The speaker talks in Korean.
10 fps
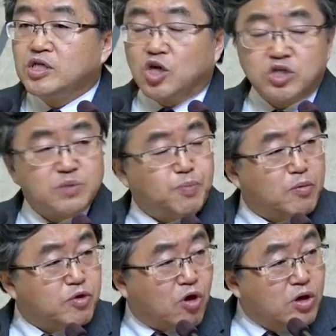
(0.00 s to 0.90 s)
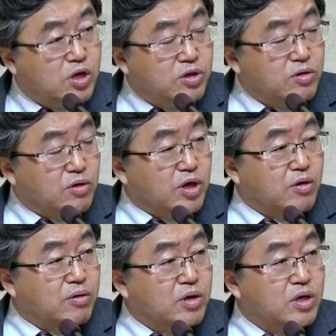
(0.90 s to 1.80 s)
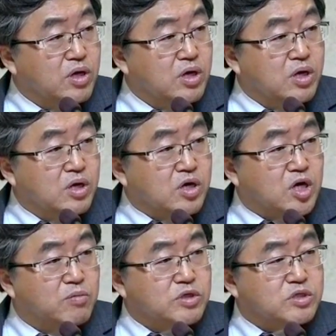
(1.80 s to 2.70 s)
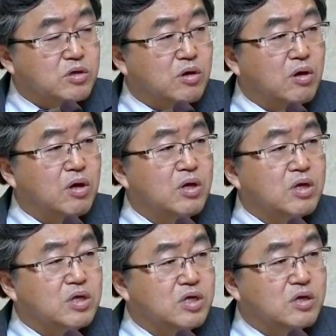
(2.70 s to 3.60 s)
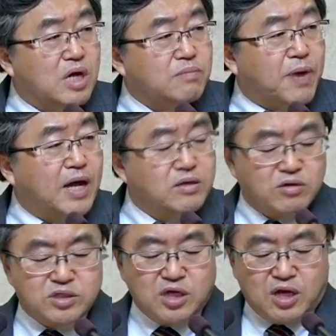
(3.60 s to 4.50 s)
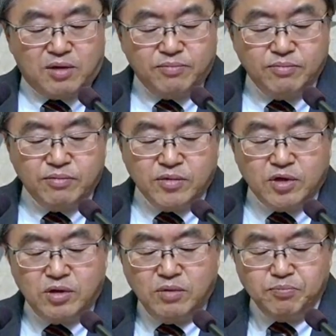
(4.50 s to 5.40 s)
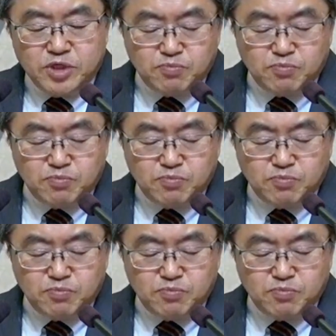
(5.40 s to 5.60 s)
정치법으로 걸려는 거예요. 그러면서 이러한 반역자, 어?